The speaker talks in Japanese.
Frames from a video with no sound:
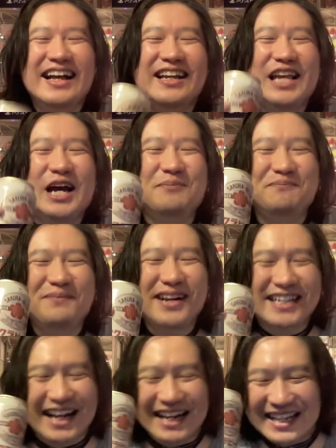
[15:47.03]
やっぱ
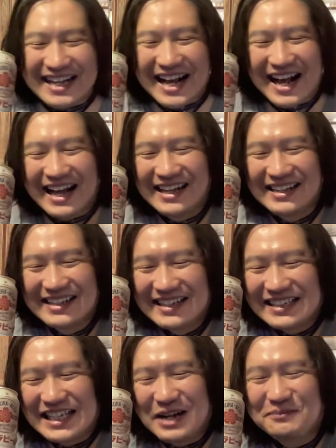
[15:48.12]
り金か
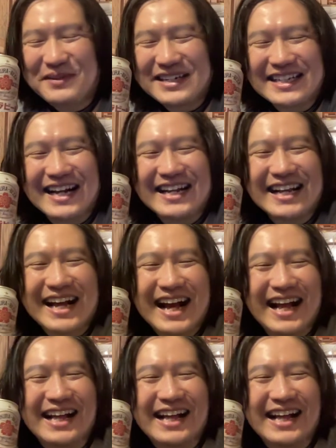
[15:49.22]
やっぱり金か